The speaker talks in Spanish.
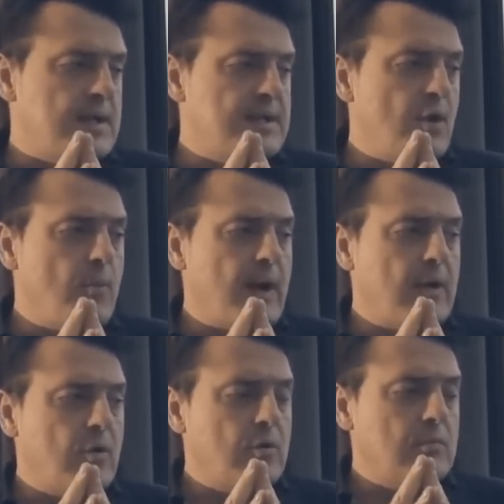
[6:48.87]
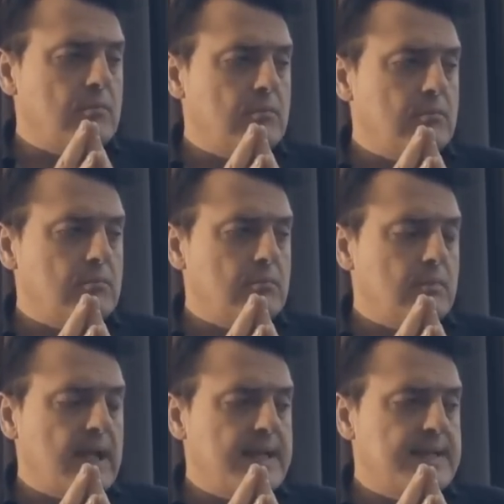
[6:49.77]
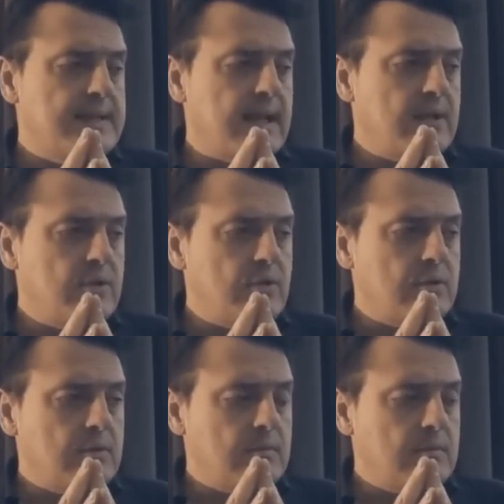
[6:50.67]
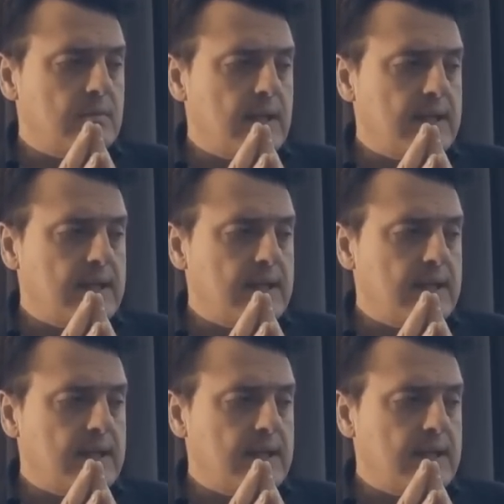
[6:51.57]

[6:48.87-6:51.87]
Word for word: Pues que el deseo humano es tanto